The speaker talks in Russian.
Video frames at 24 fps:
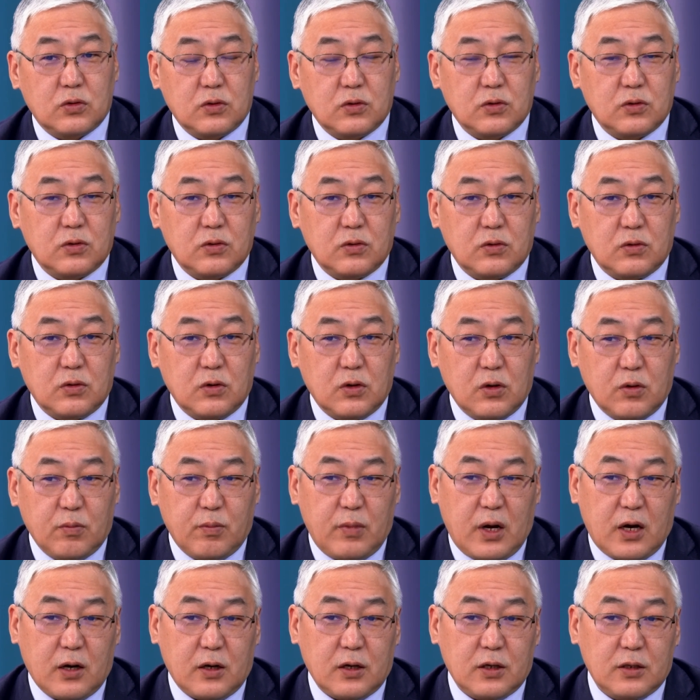э,
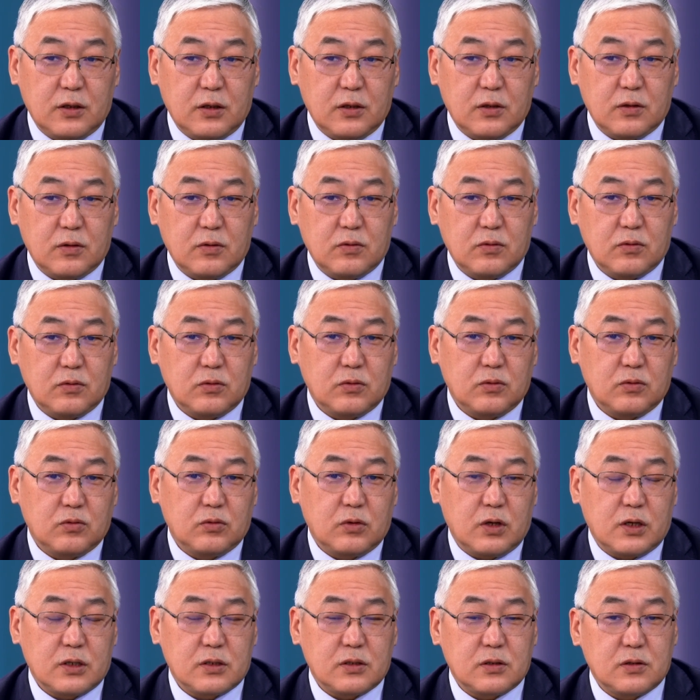проходить. Ну, у
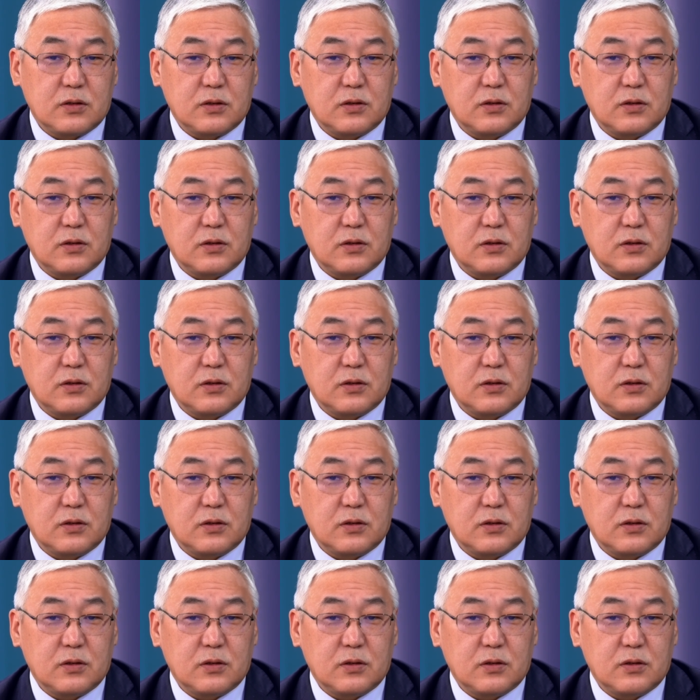нас,